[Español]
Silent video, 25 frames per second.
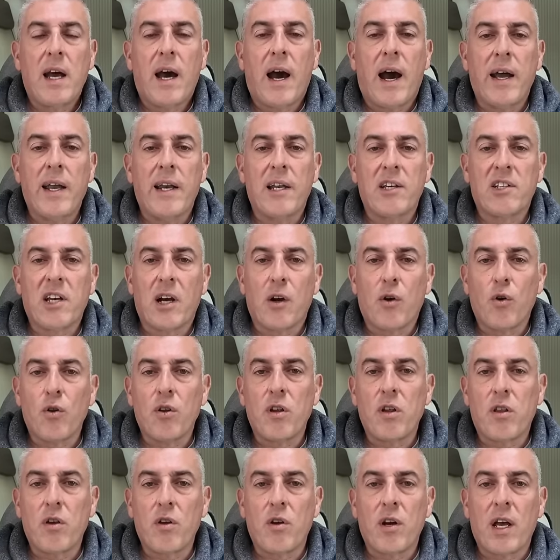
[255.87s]
aires
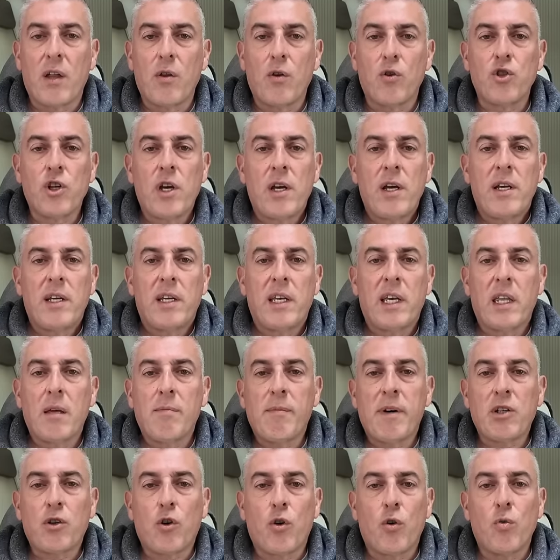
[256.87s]
acondicionados y
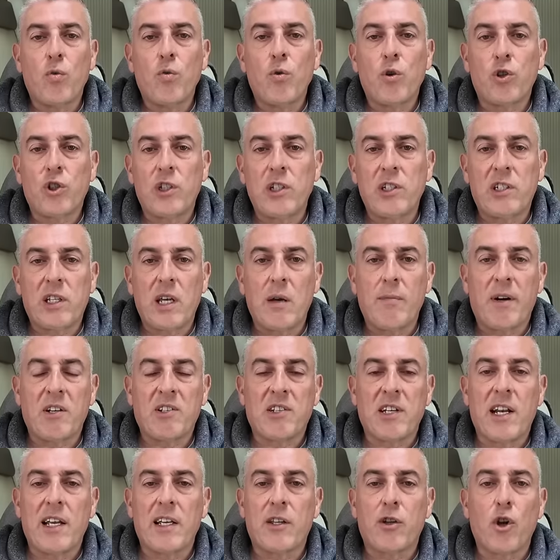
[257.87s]
además con unos
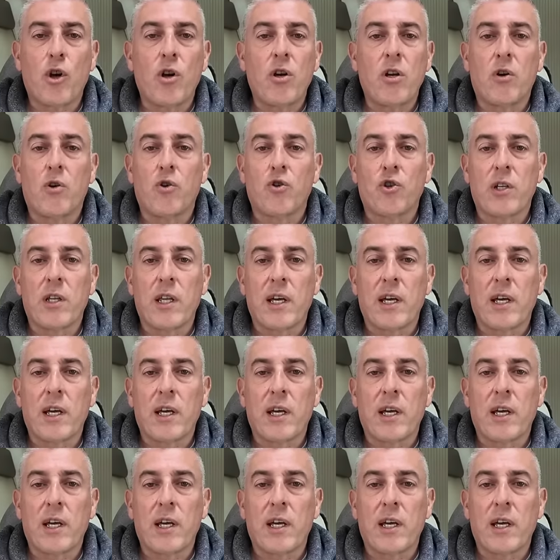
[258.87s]
sistemas electrónicos